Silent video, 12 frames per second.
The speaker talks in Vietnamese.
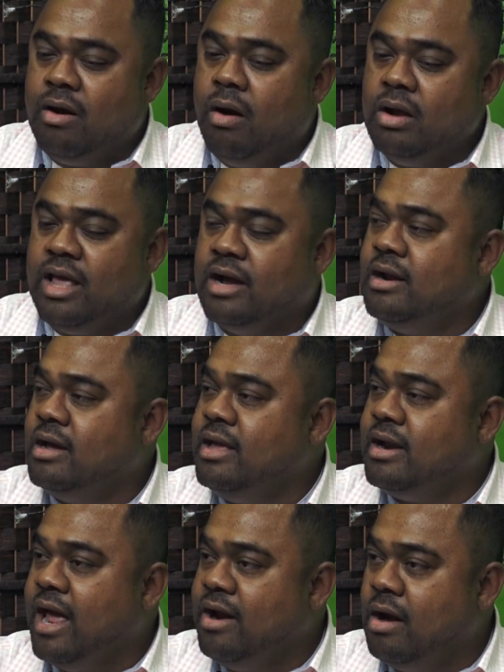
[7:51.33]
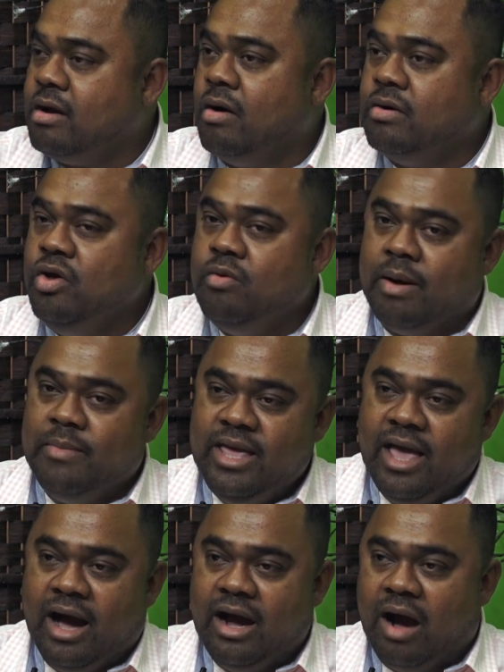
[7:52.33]
nó dẫn tới vấn đề đó còn nếu mà bây
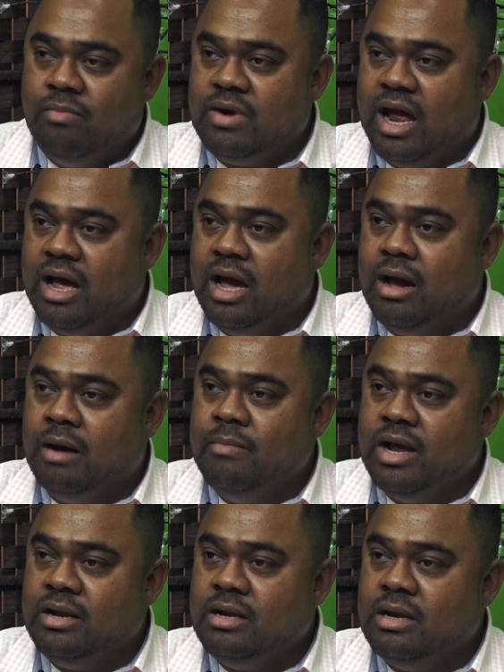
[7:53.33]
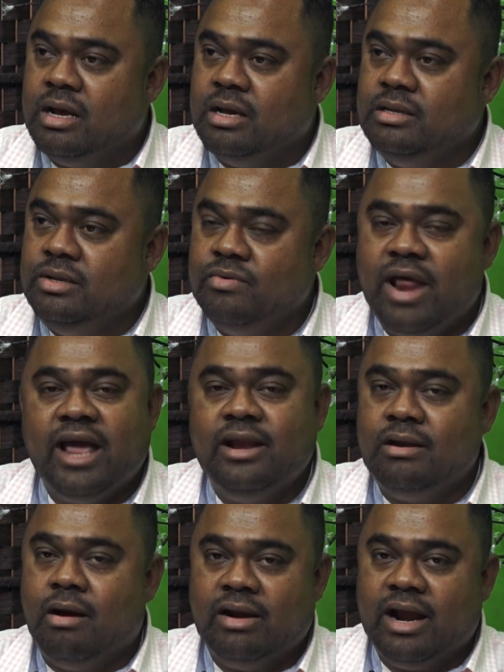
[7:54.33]
giờ ông đã ở bên à,
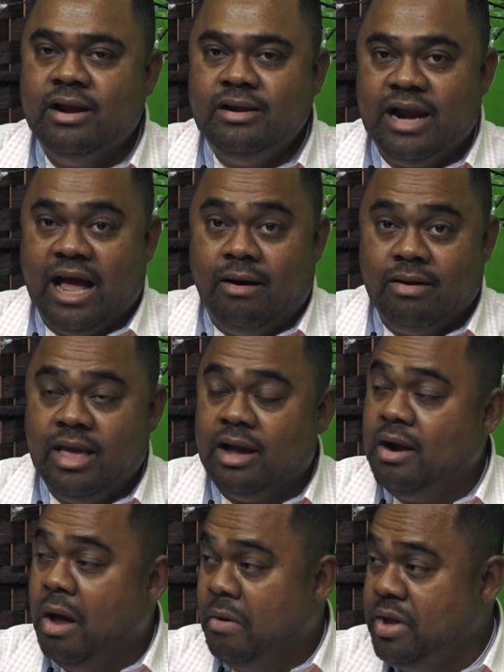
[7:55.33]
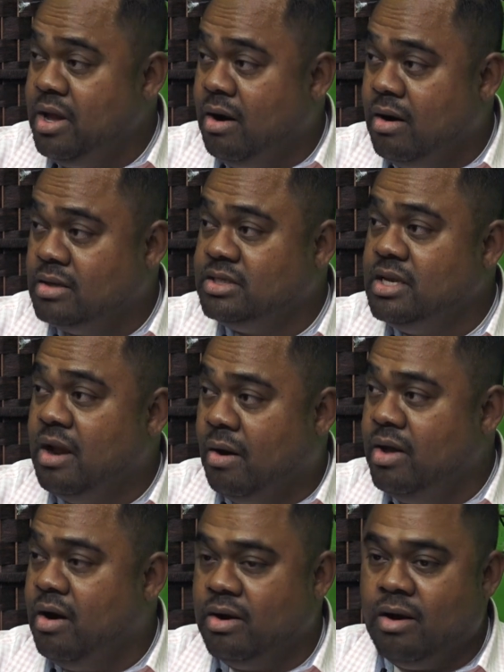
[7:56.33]
United họ đã đứng ra họ nhận lỗi họ xin
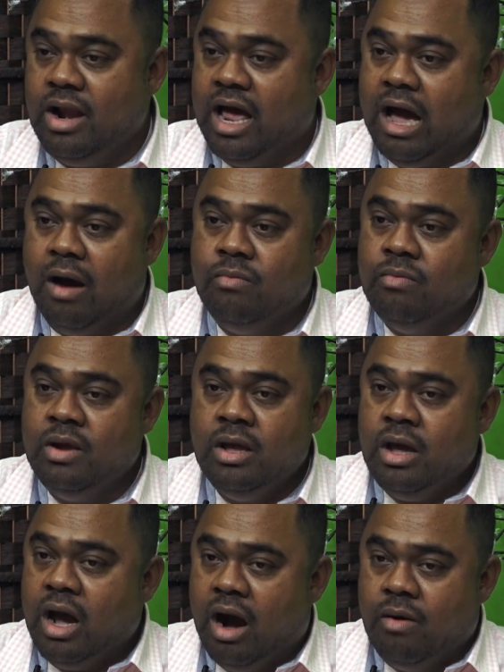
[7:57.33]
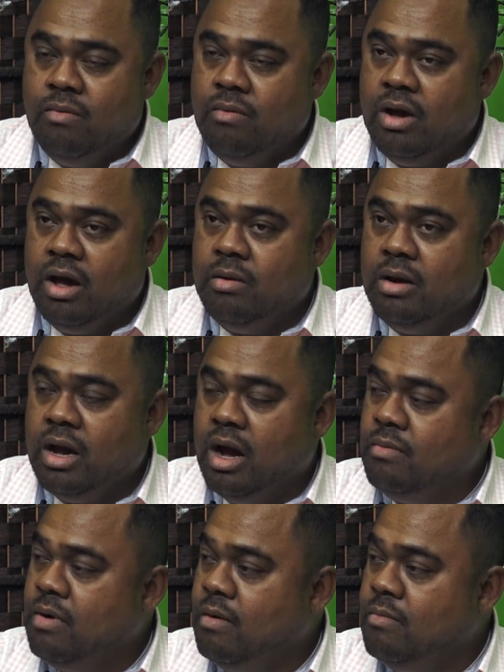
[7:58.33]
lỗi họ nói là ông ông à,
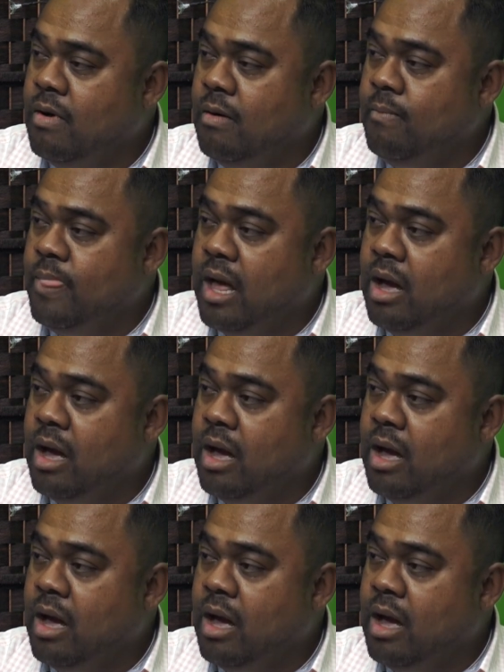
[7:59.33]
ông ông ông